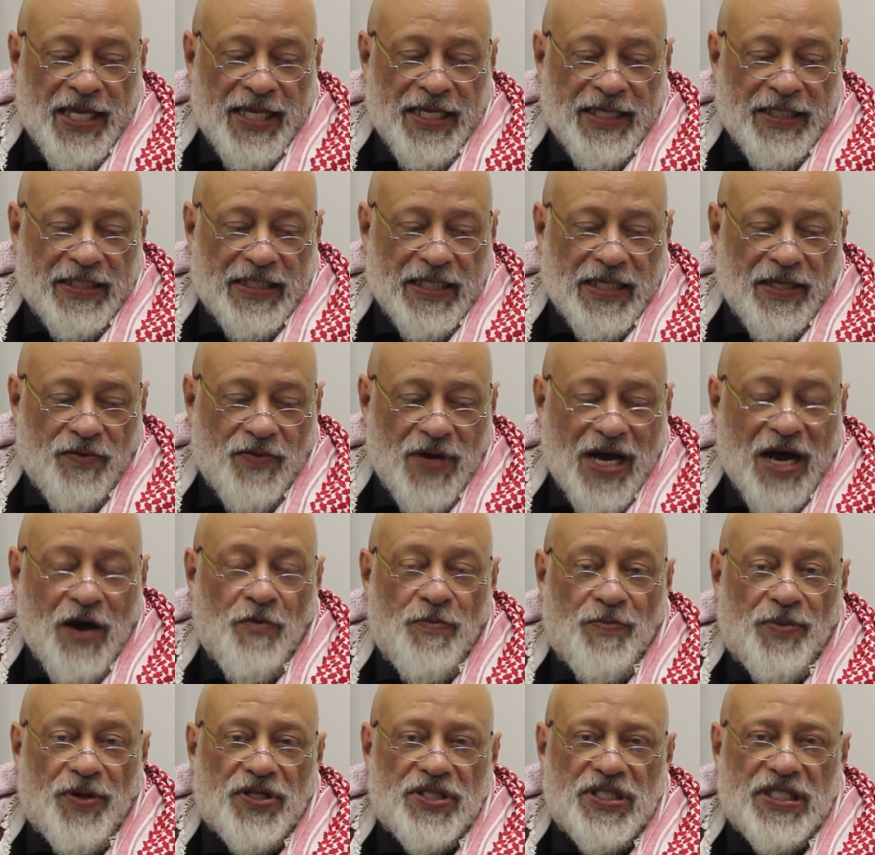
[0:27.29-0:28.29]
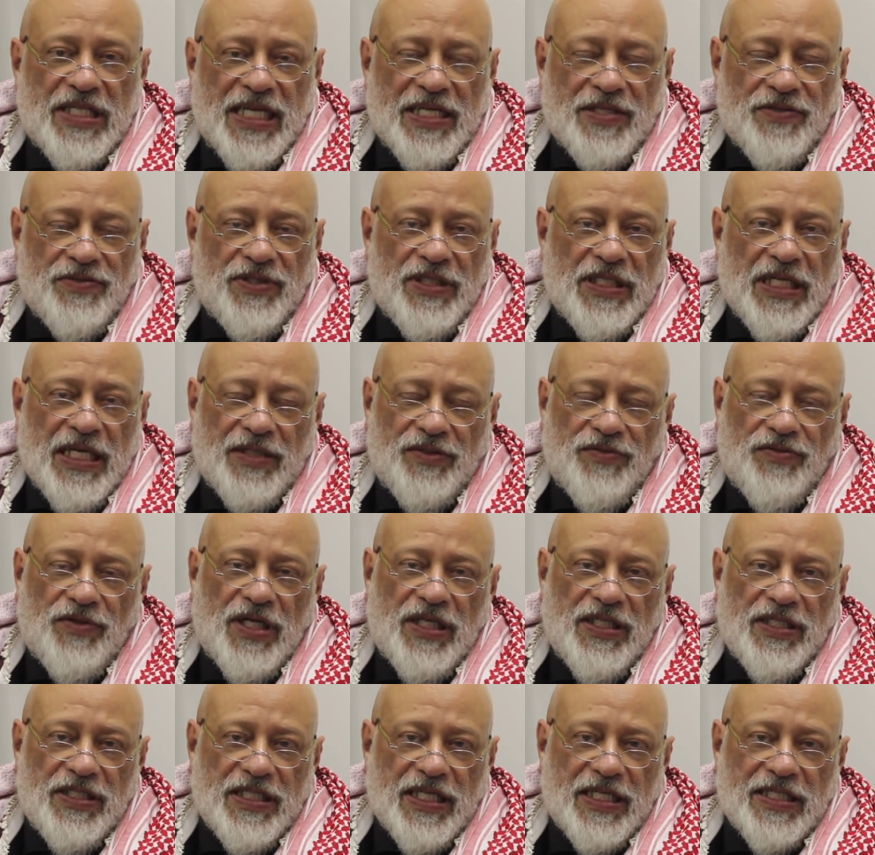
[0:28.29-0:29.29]
Então há um processo de
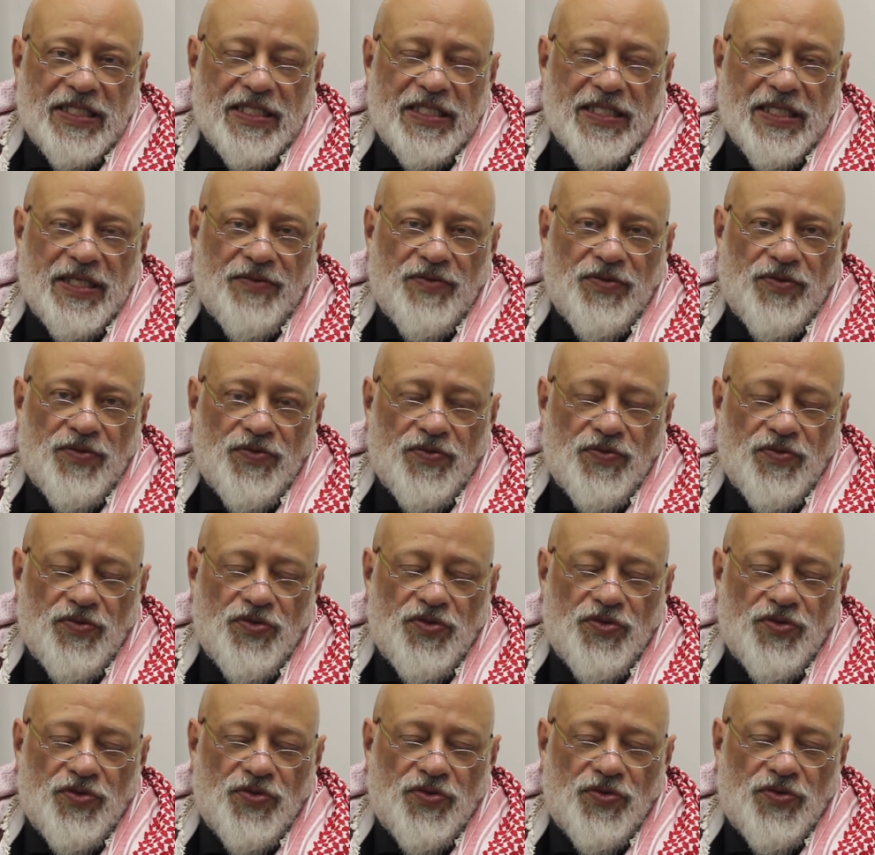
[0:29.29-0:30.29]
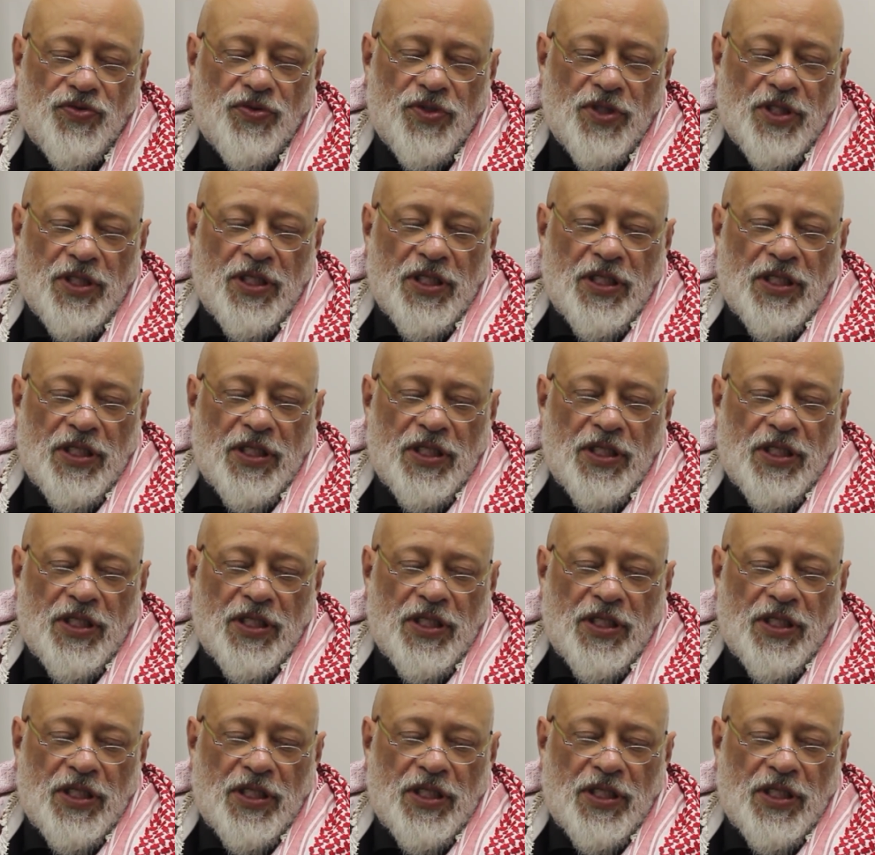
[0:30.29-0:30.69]
naturalização no uso